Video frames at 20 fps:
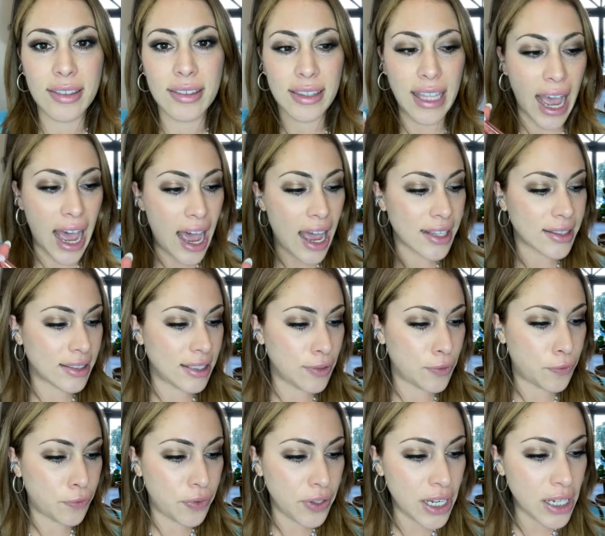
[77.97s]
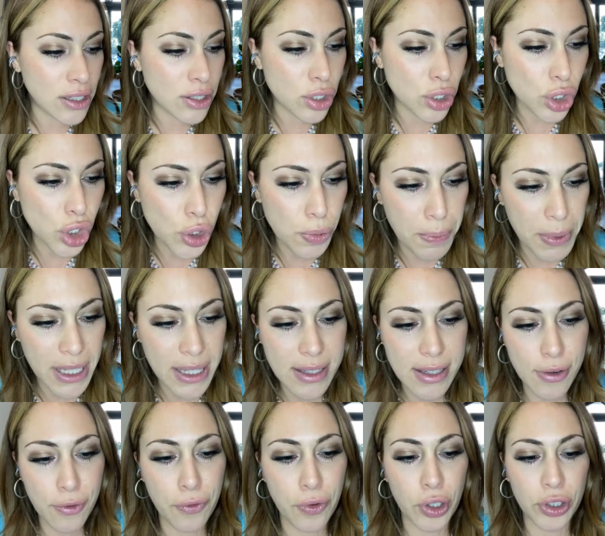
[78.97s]
da die
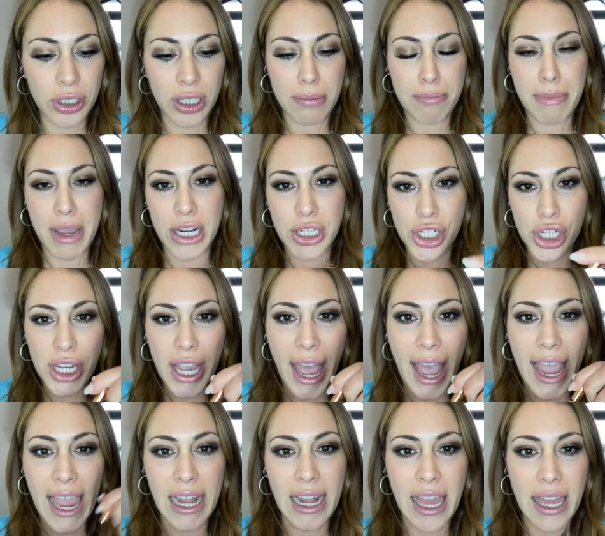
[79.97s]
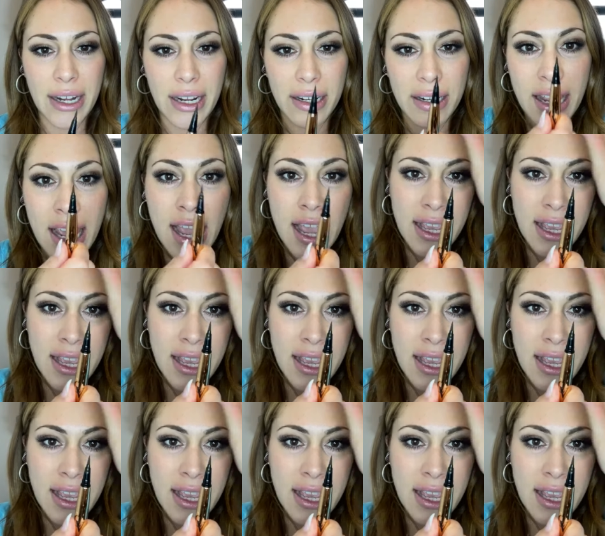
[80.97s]
Filzspitze von den Magic Eyelinern